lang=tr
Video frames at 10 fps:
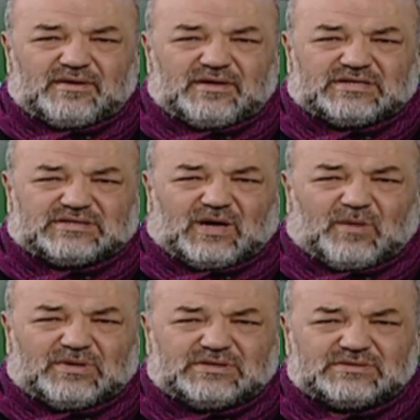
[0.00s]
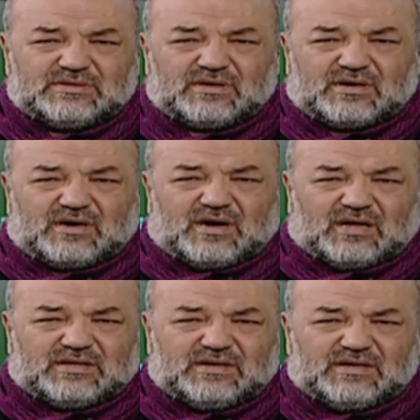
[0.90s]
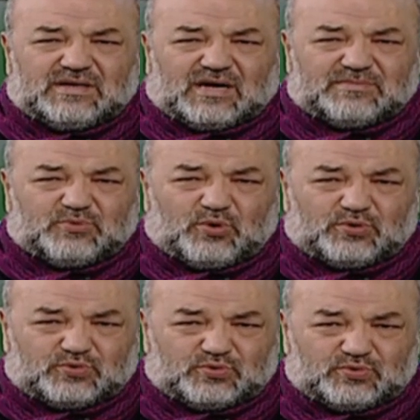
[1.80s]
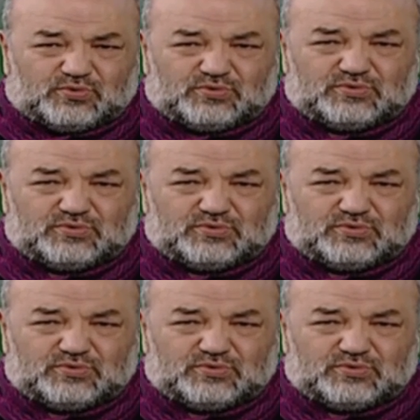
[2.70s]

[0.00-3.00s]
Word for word: İslam'ın kadını yarım gördüğü,